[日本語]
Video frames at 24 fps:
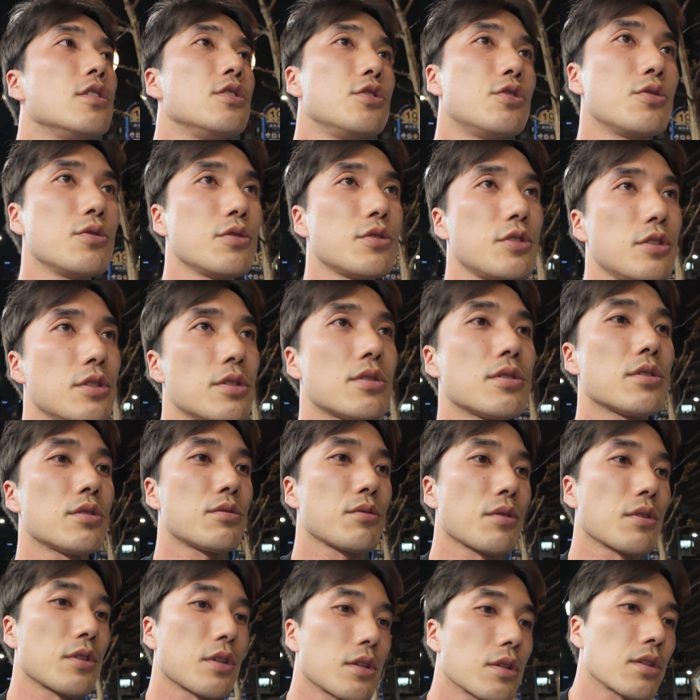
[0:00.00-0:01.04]
11時過ぎ
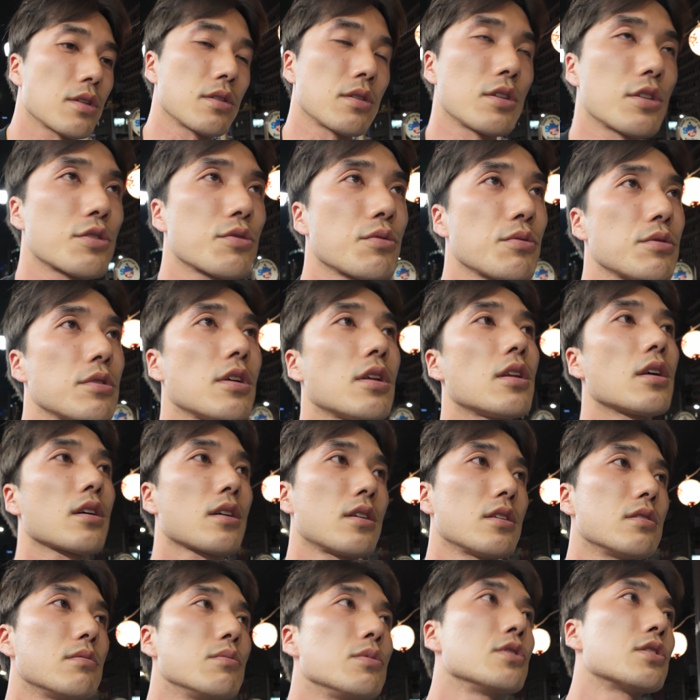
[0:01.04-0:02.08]
とかだったんで、そんな
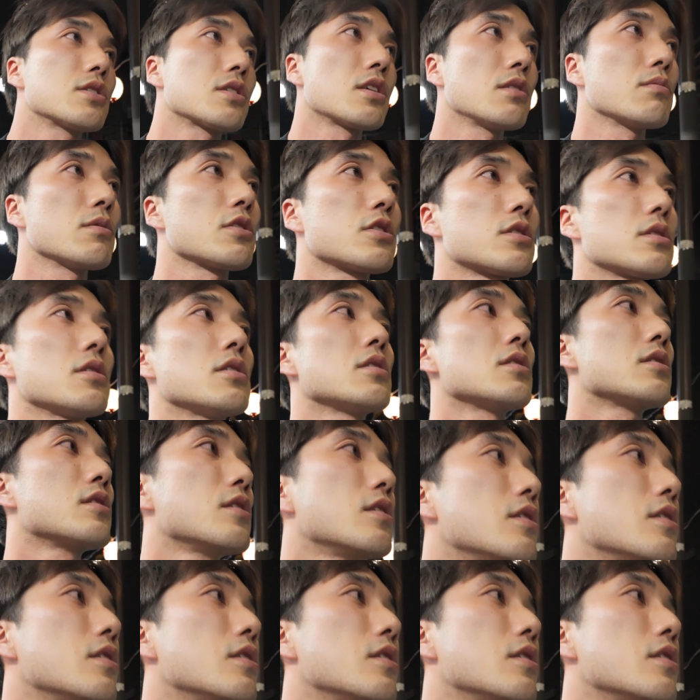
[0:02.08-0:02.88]
中に見つけました。